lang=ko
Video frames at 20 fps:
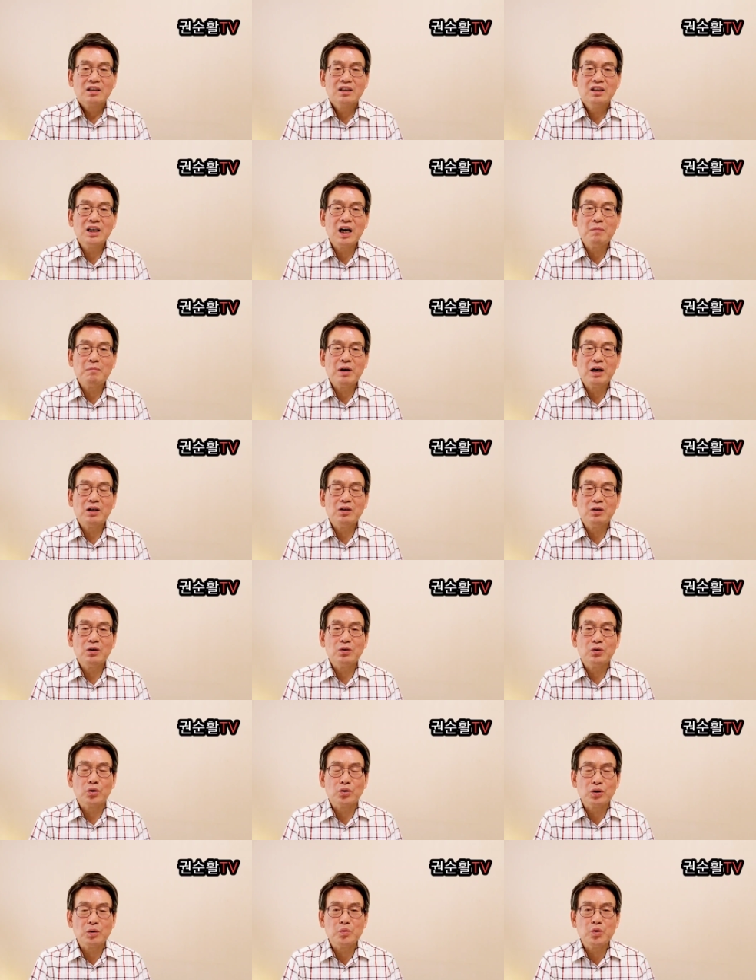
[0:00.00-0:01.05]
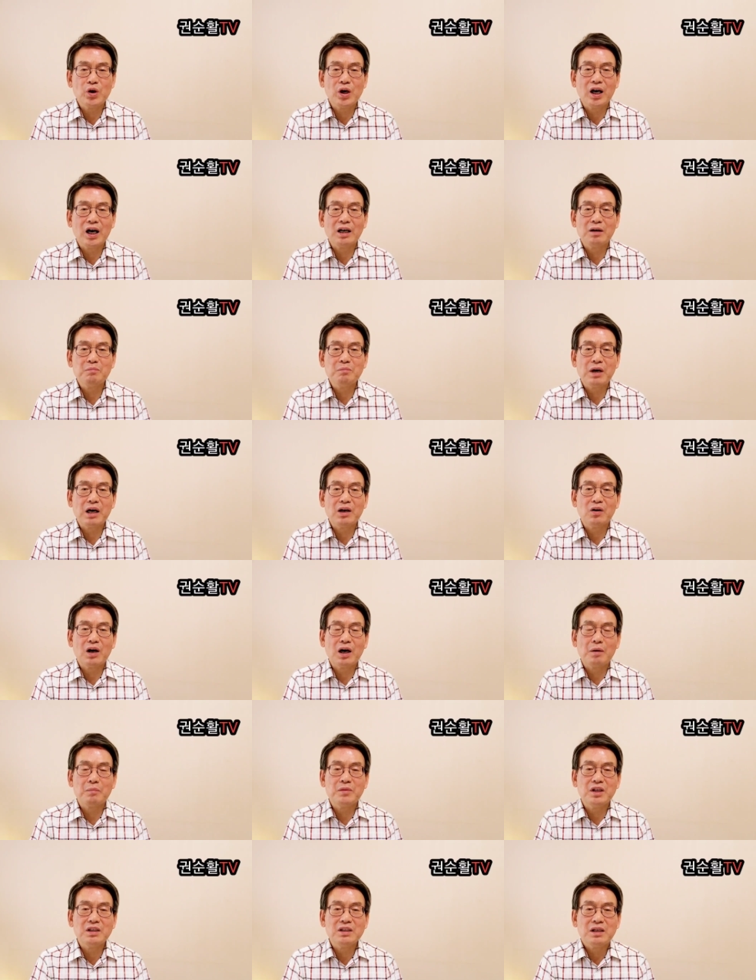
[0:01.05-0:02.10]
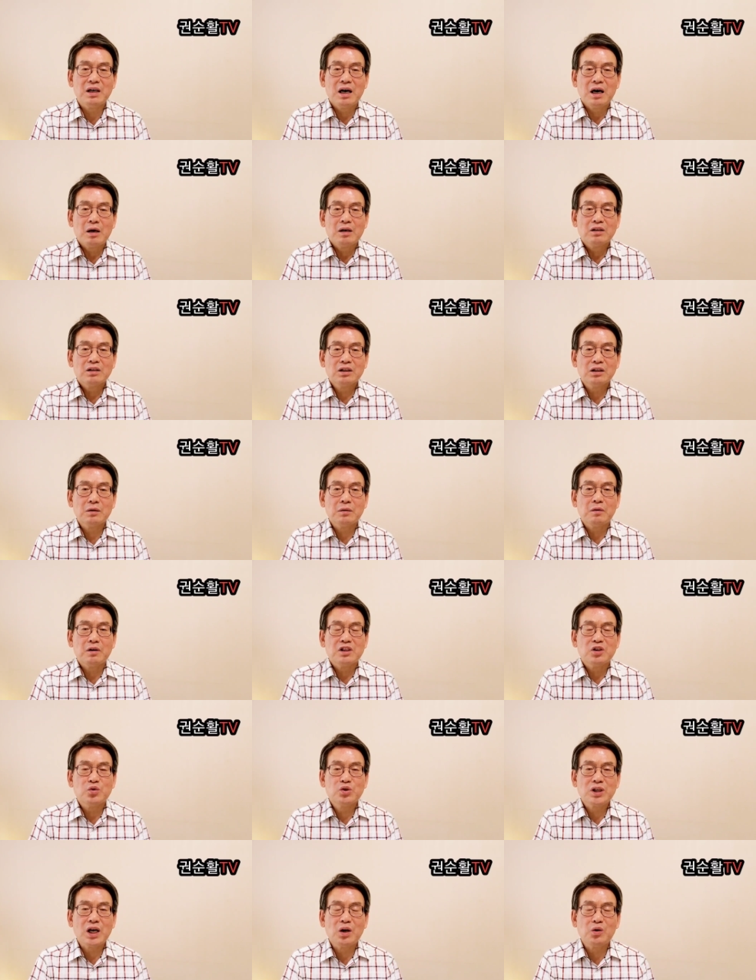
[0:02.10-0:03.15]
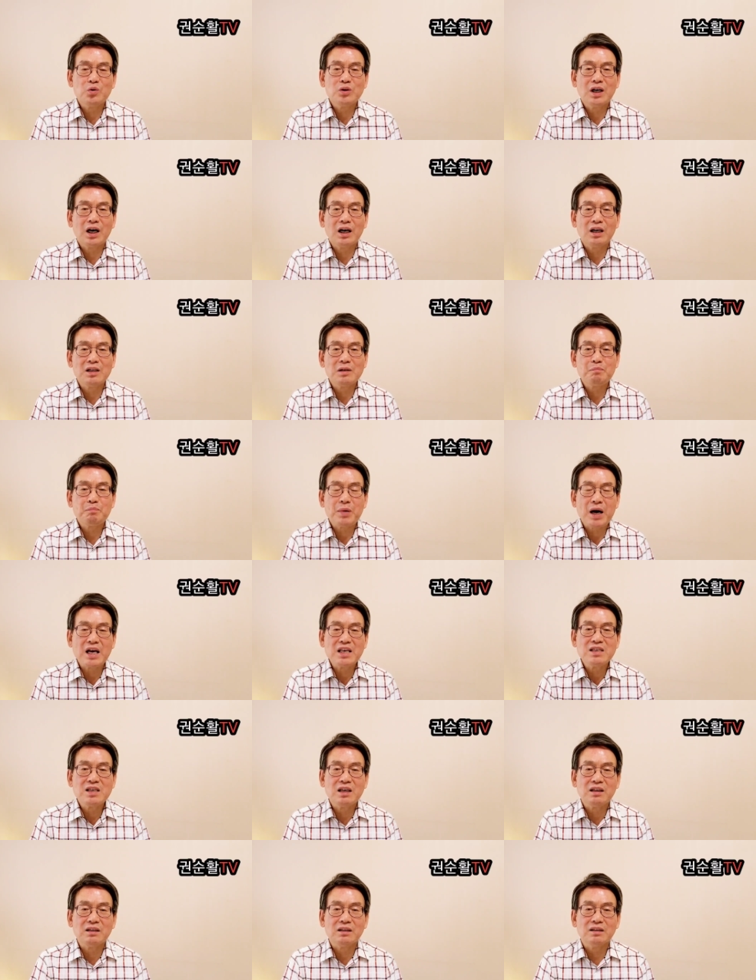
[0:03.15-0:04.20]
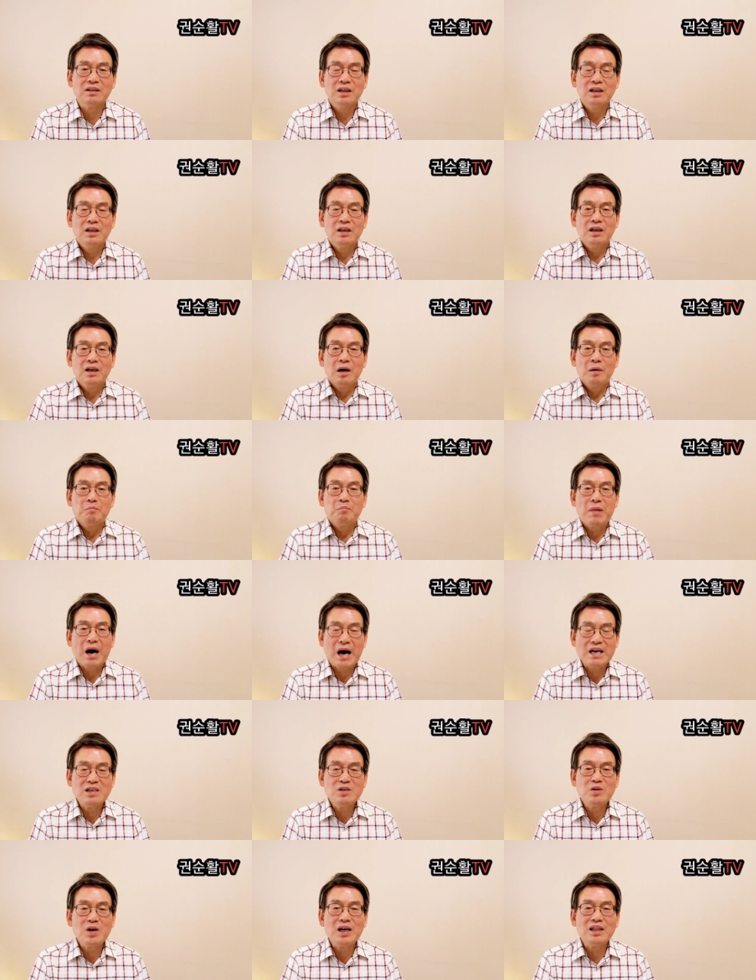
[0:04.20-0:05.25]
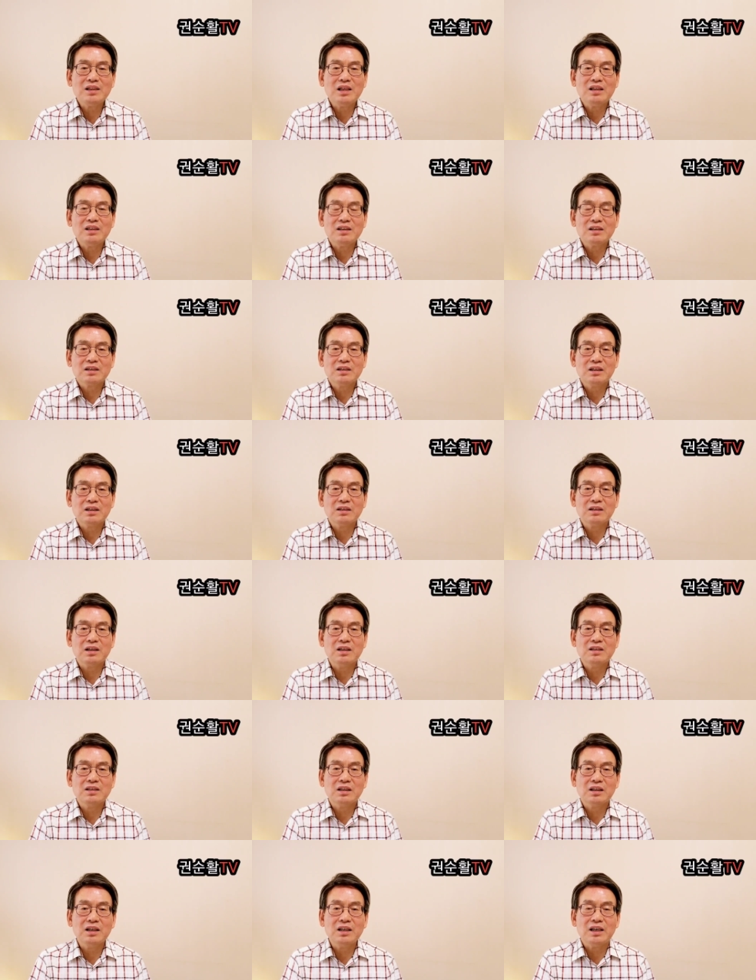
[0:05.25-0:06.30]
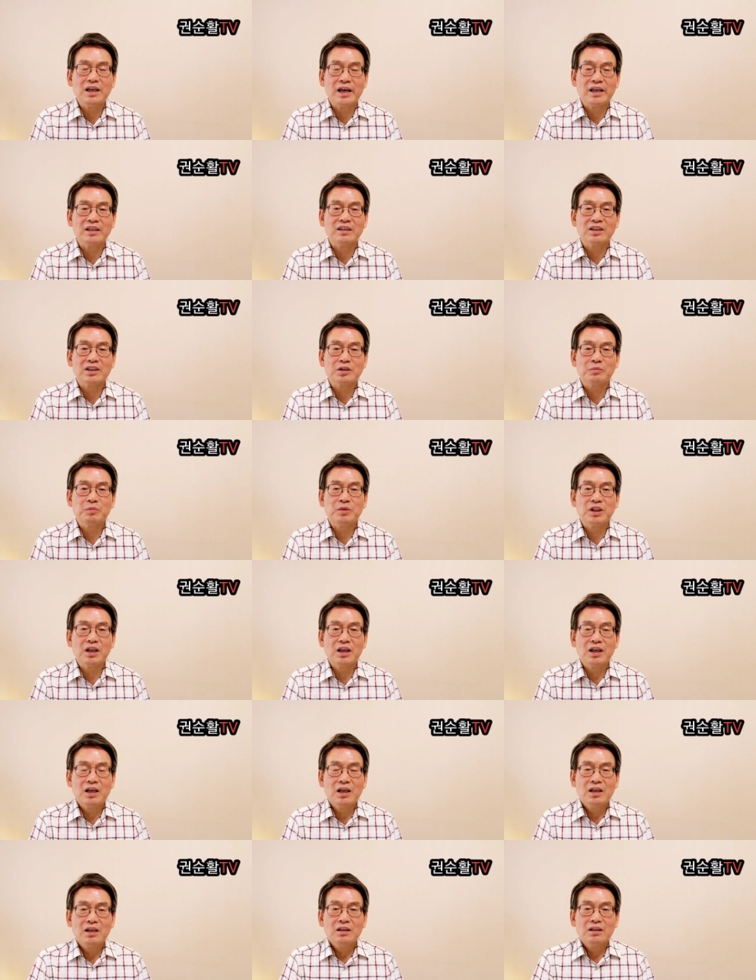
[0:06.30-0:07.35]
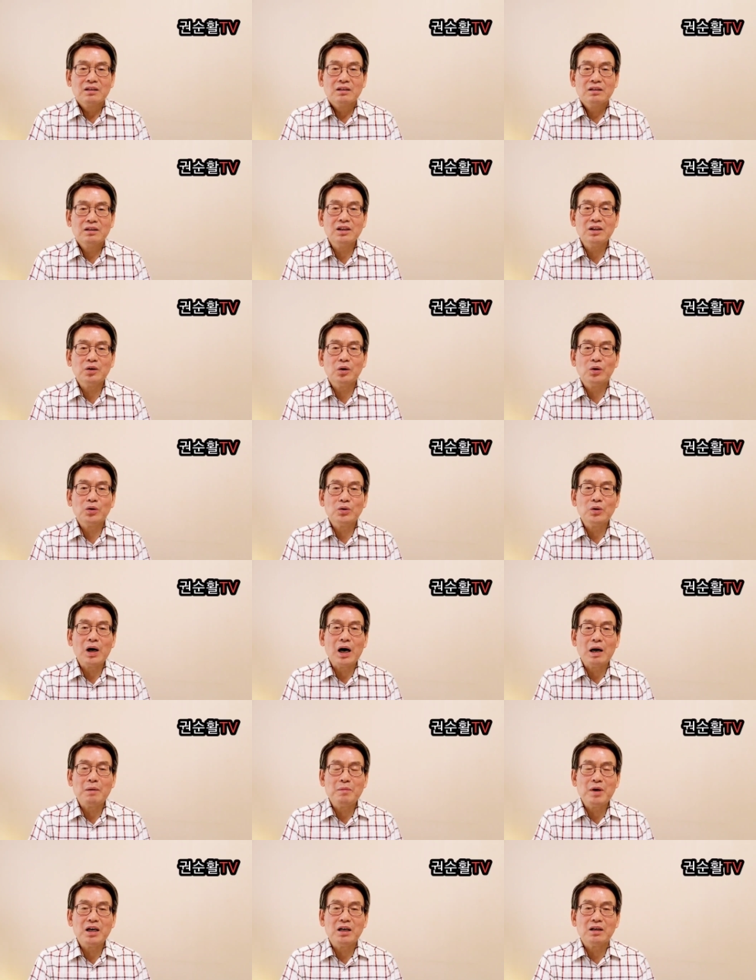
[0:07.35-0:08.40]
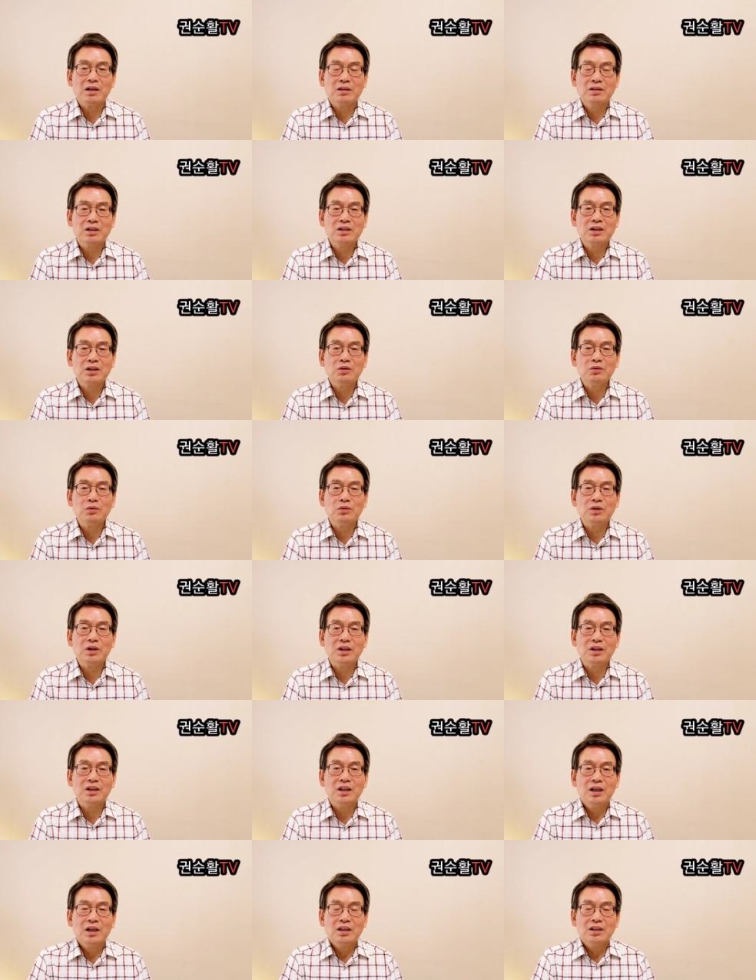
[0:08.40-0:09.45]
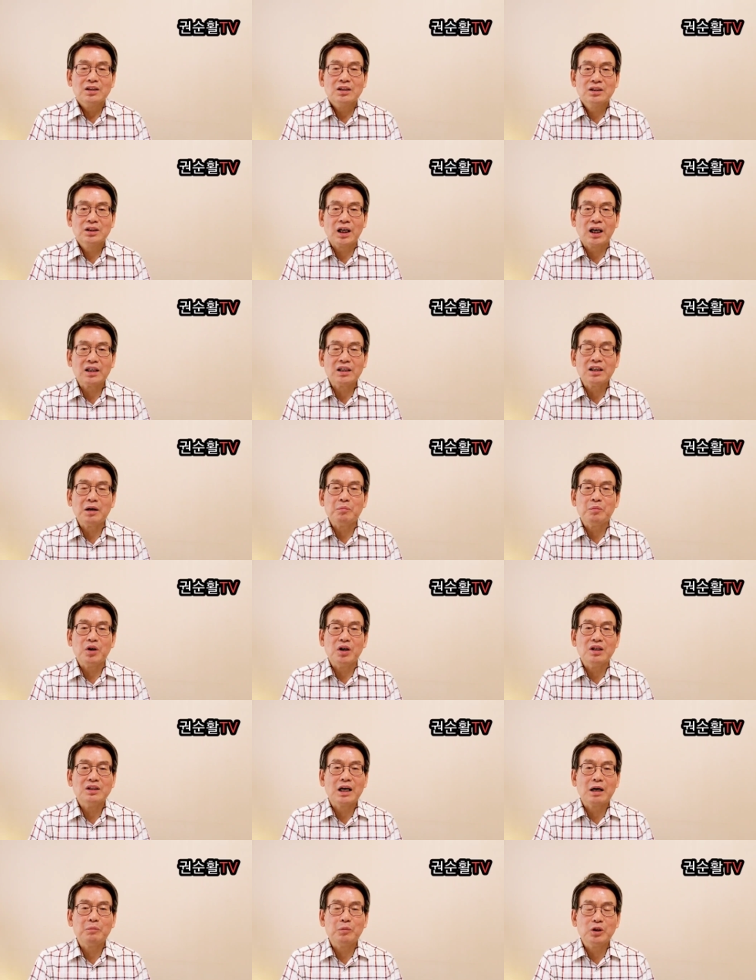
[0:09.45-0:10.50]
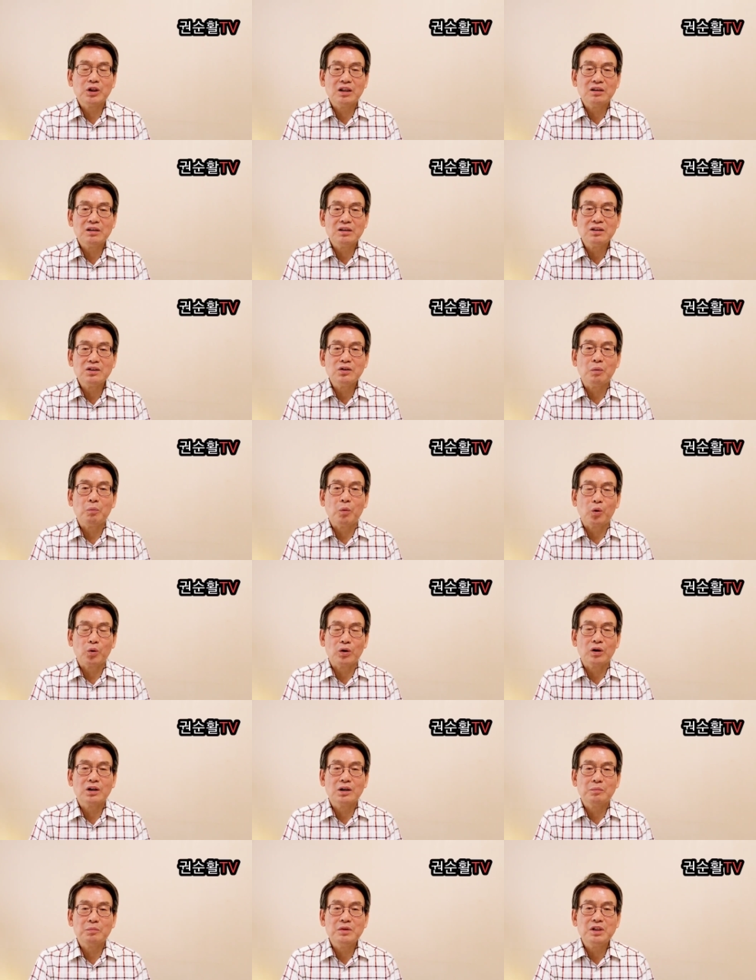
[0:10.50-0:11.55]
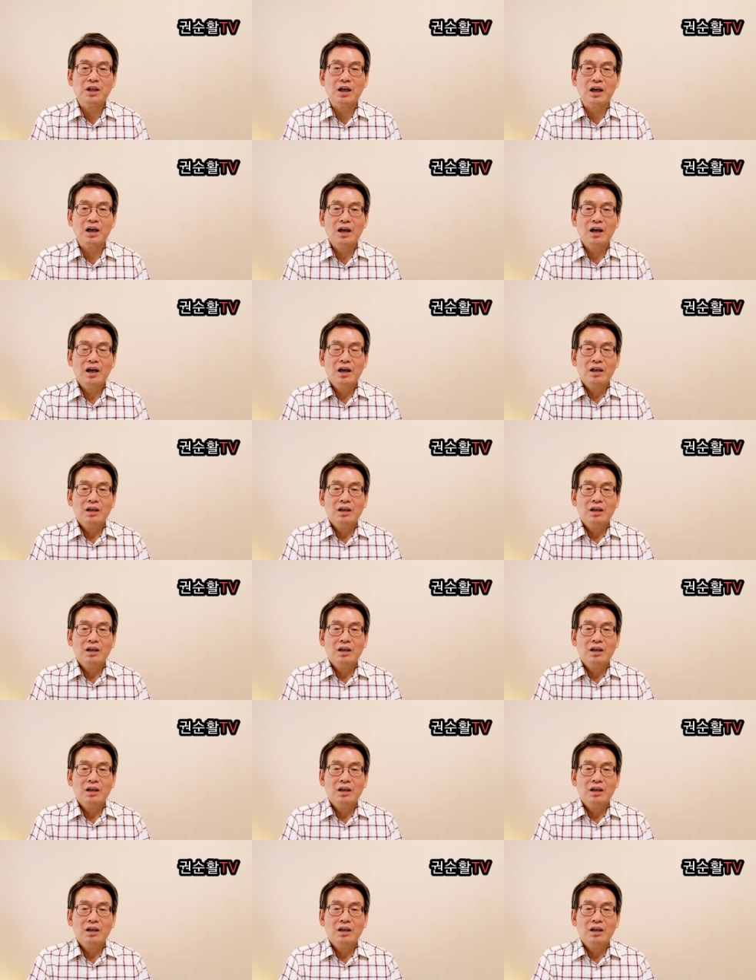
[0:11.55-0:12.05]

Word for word: 그야말로 요즘 유행하는 말로 하면 저 유창훈이라는 판세는 말도 안 되는 그런 결정을 내린 것입니다. 그리고도 아마 저 친구는 자기가 뭘 잘못했는지도 모를 겁니다.